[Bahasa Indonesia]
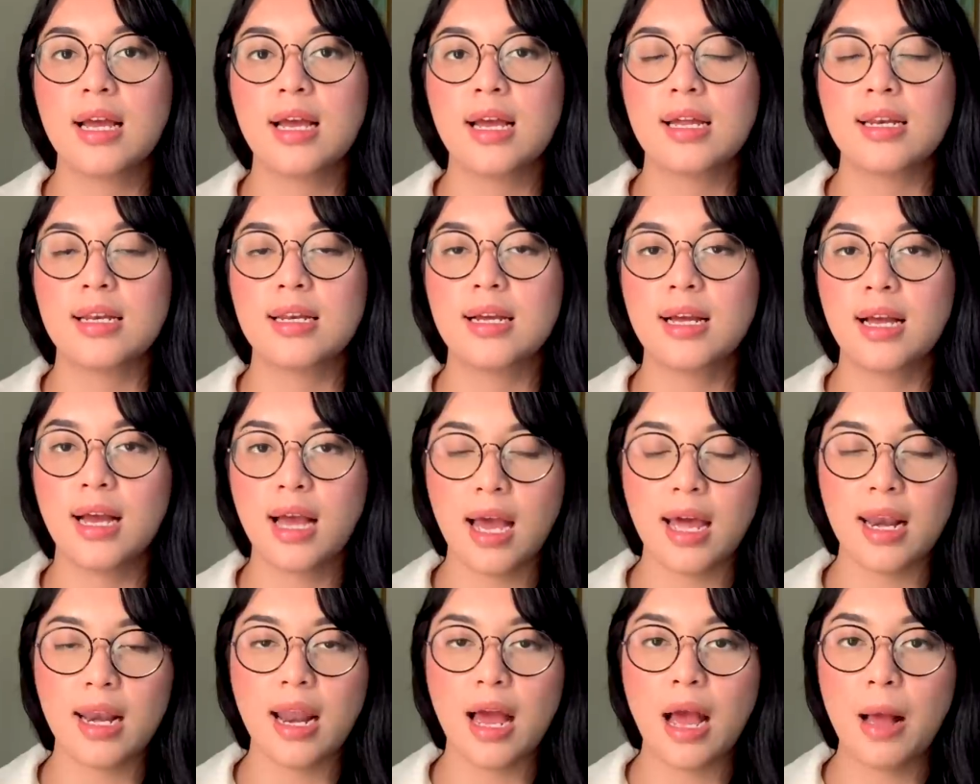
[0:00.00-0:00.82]

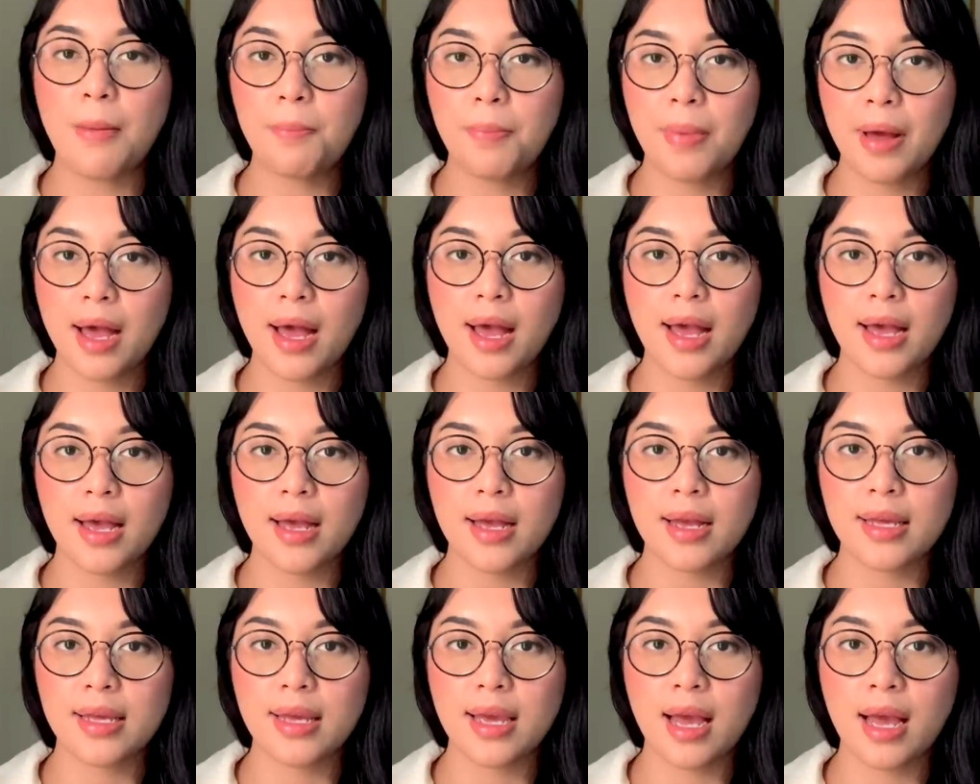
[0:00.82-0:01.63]
dengan
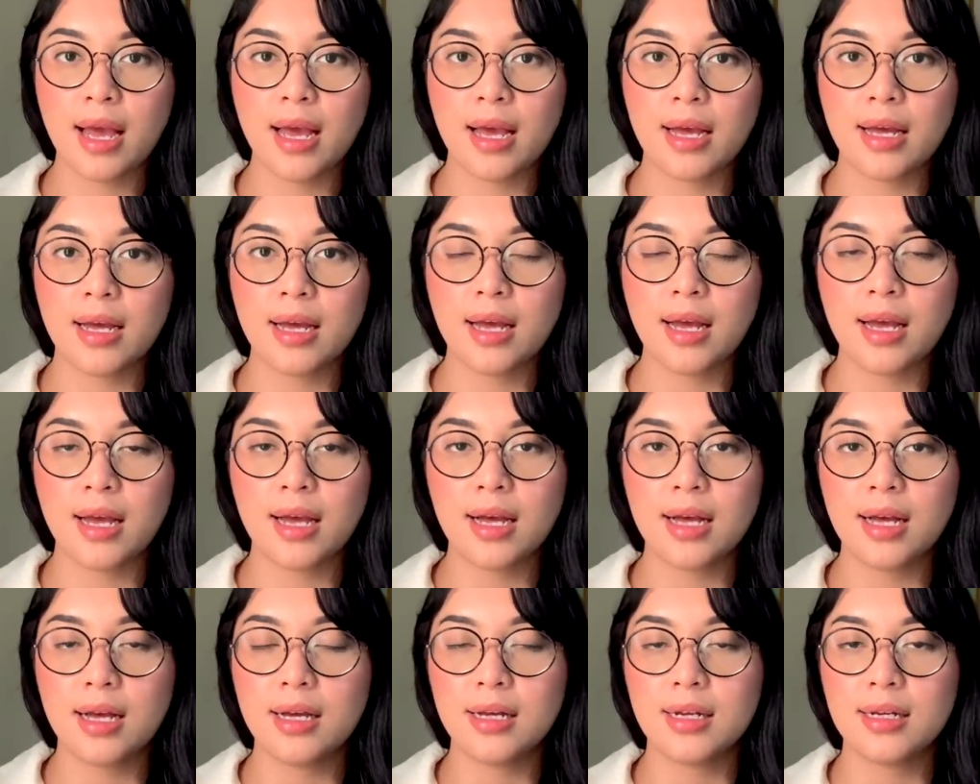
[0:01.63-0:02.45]
apa yang
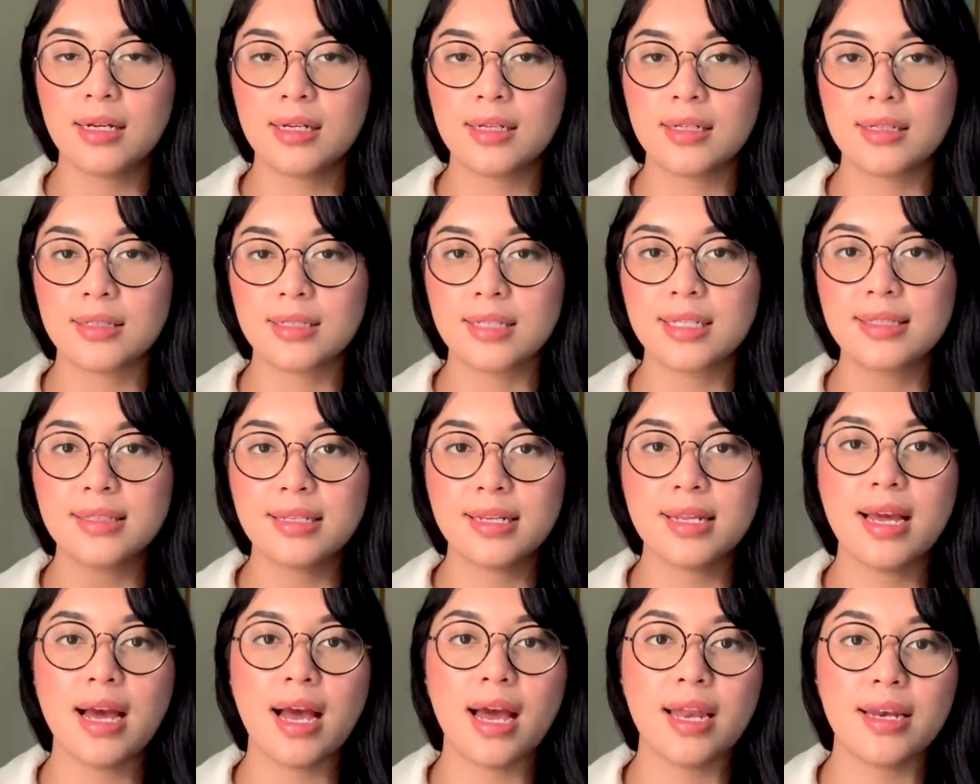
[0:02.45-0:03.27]
uh,
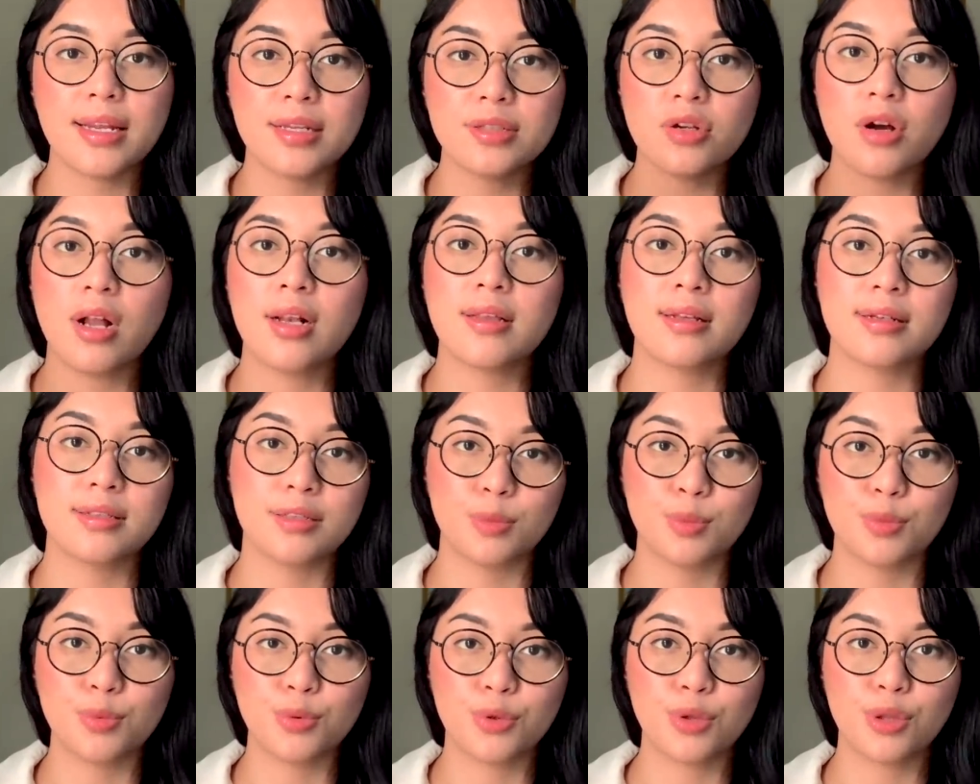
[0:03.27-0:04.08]
disediakan di soal
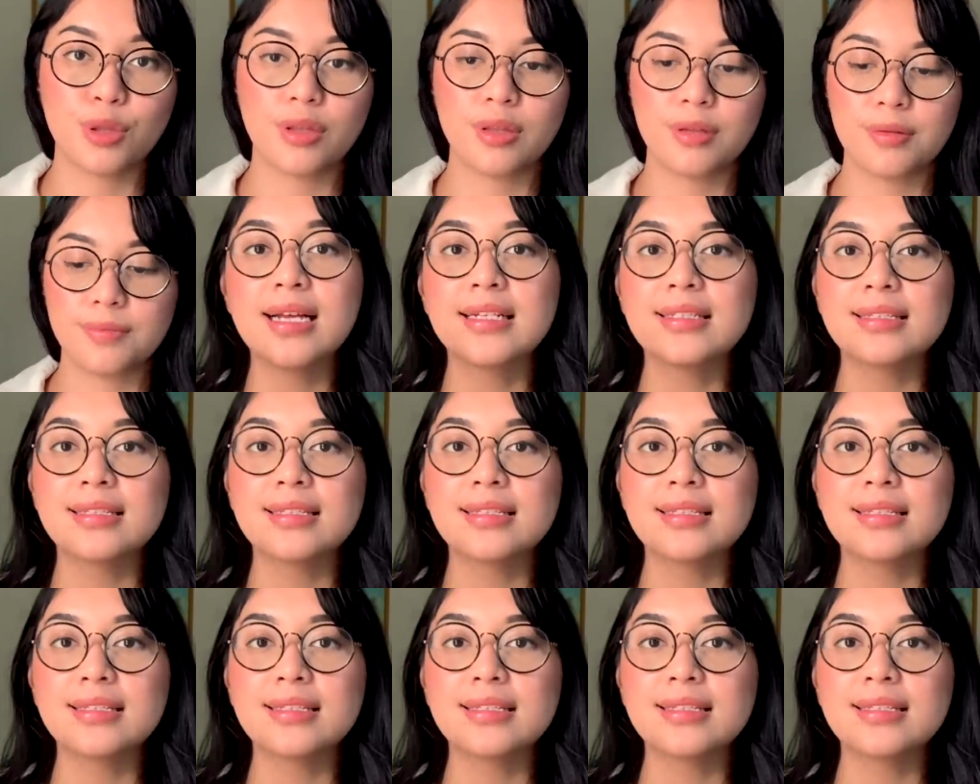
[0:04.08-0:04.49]
tersebut.